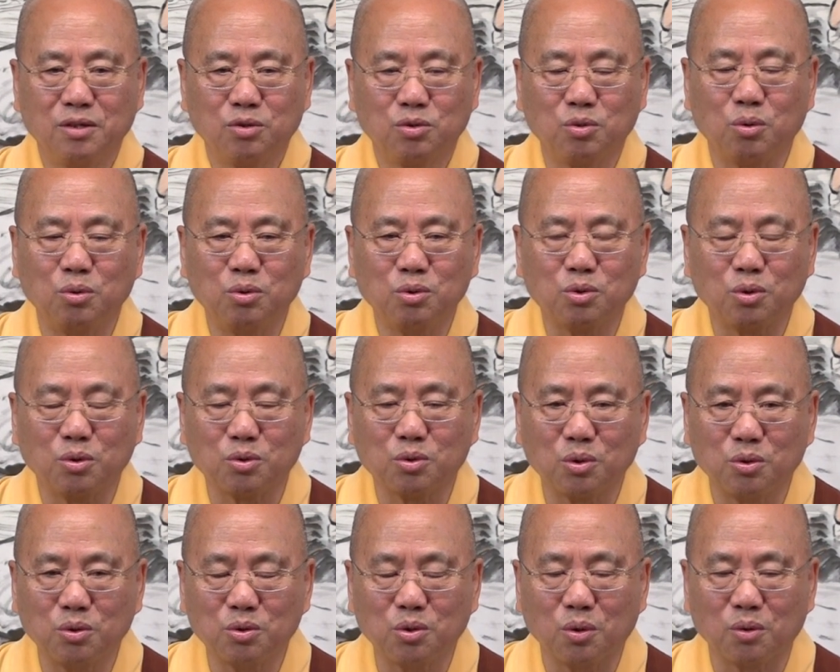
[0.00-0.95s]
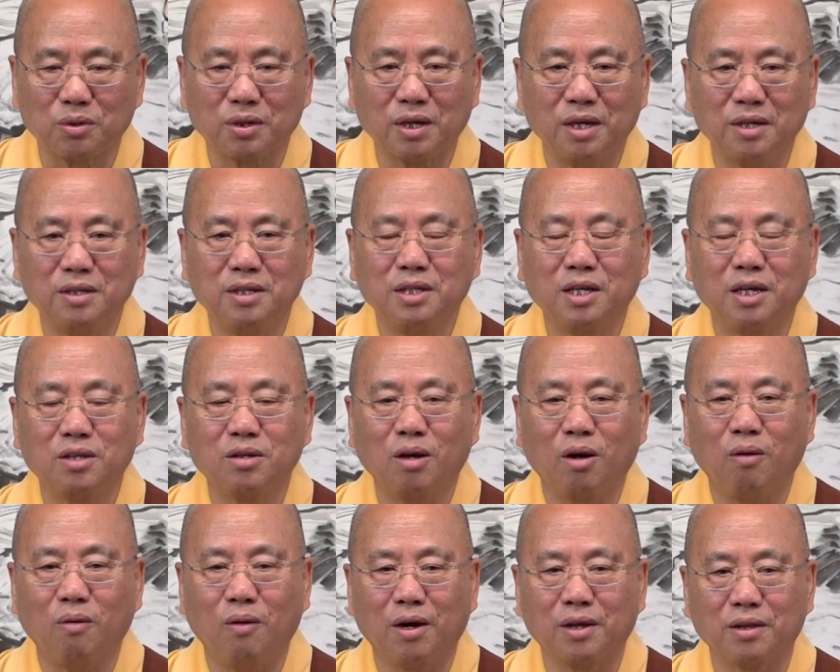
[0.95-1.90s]
种种种种的，一天
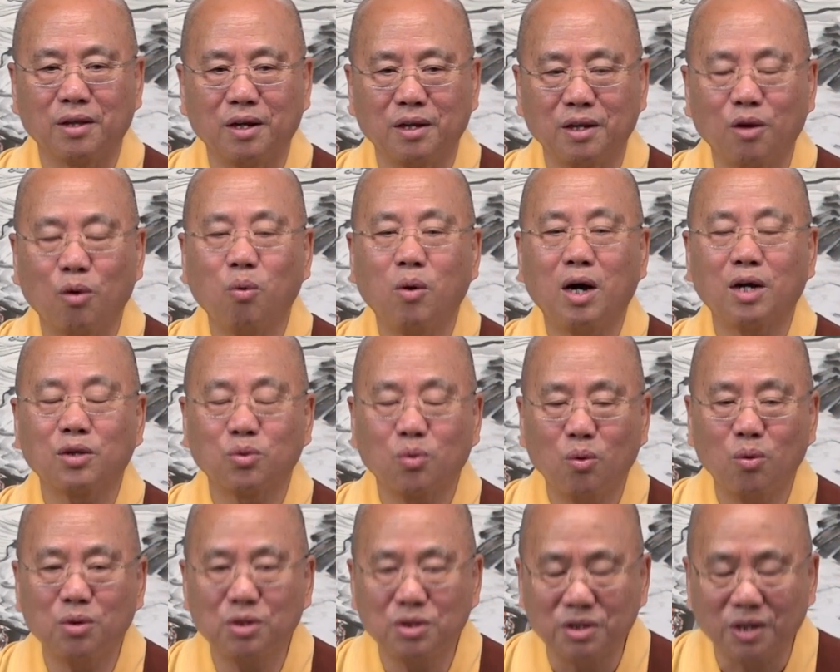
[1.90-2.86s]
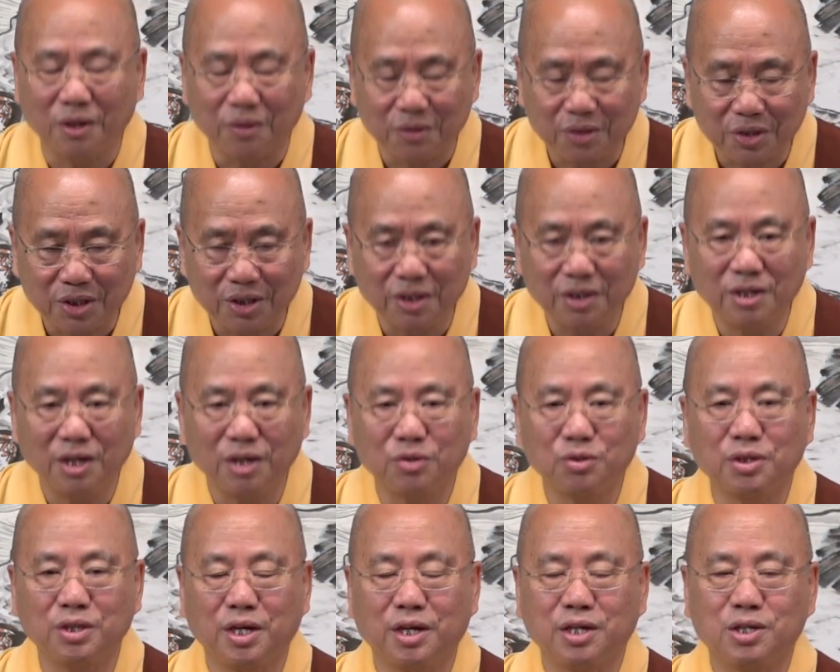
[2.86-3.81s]
到晚的，你花多少时间
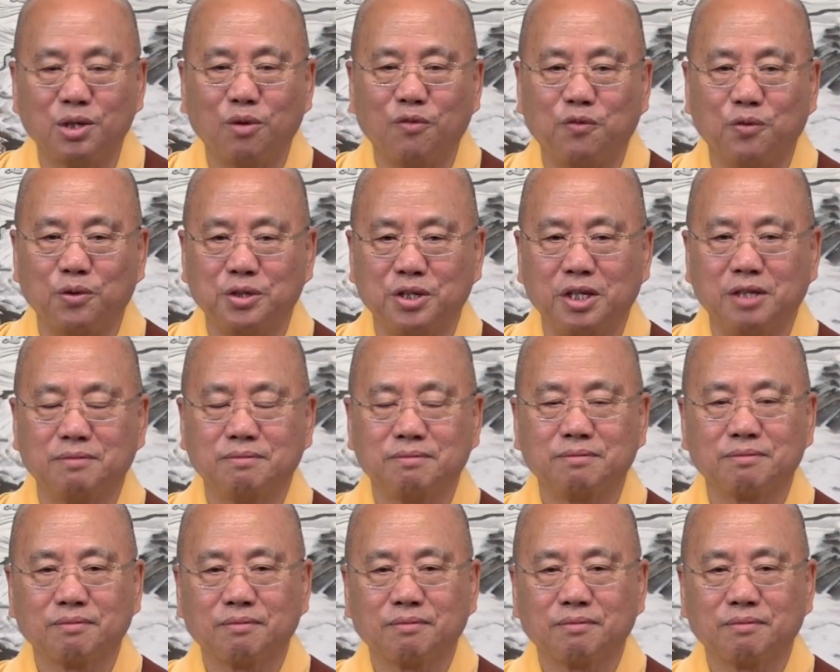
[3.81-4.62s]
去研究佛经？